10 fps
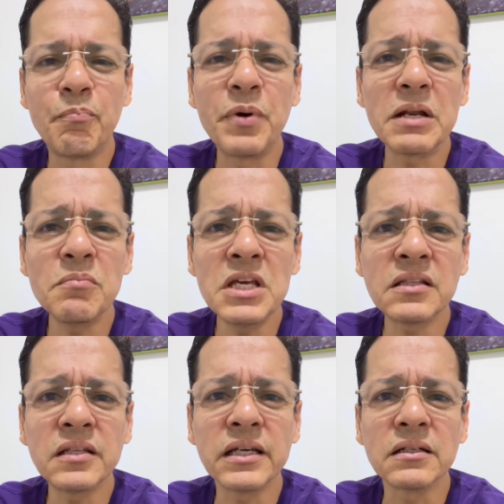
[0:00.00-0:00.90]

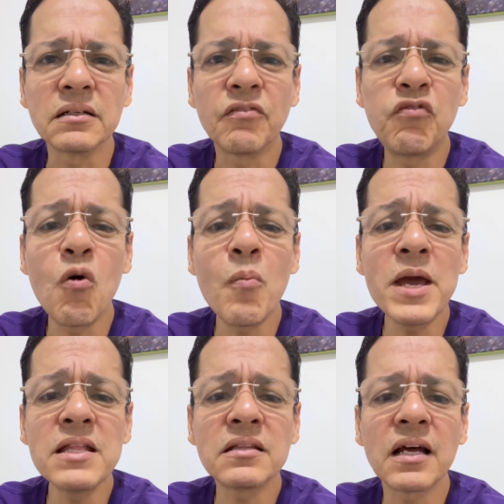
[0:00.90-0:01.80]
permiten,
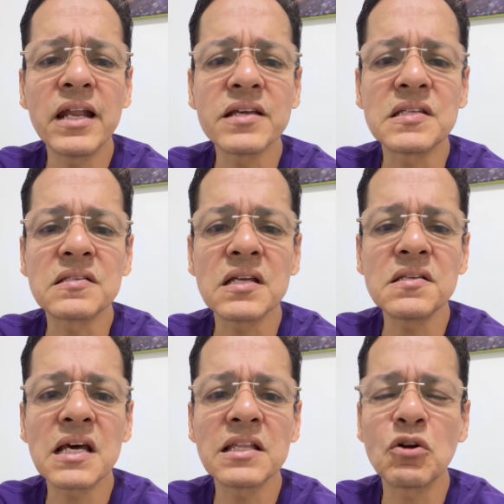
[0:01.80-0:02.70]
fomentan la
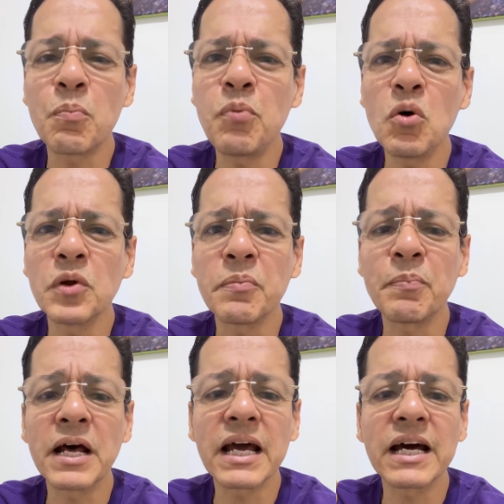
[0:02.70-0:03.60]
existencia de los pobres
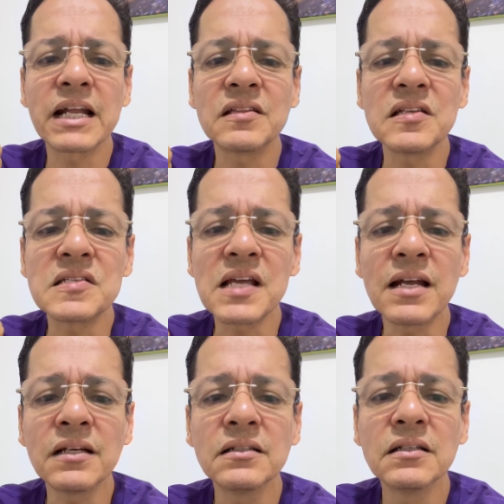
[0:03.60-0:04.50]
para
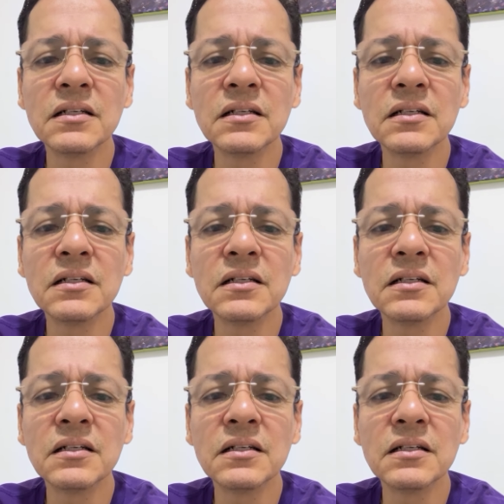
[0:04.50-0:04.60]
garantizar